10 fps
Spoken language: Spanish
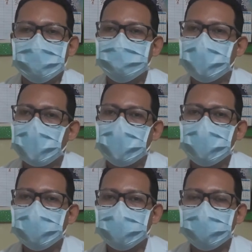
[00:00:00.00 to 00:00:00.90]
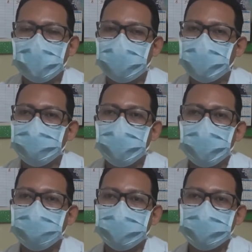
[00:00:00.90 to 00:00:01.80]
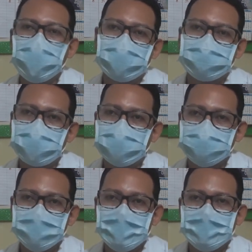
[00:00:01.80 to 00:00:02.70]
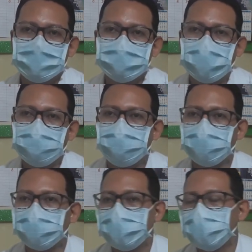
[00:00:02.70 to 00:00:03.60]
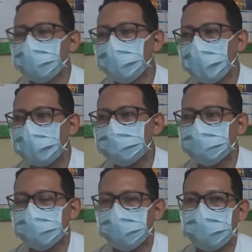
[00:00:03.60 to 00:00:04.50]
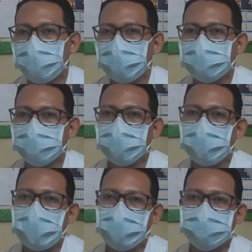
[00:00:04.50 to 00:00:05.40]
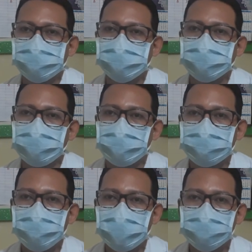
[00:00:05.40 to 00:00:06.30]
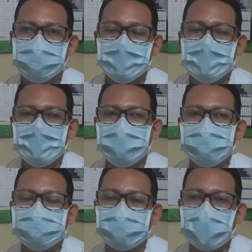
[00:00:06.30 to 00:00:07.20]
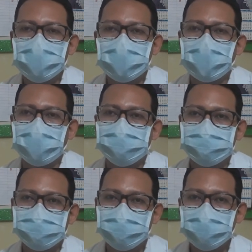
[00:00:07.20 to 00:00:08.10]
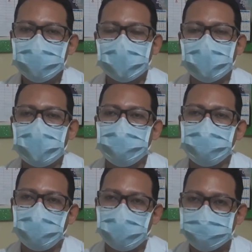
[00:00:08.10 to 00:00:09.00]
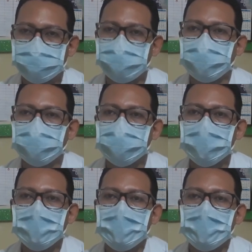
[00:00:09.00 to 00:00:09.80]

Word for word: ya dejemos los mitos atrás de por qué no quererse hacer un papá Nicolau, sino más bien instarla e incidir a que la población,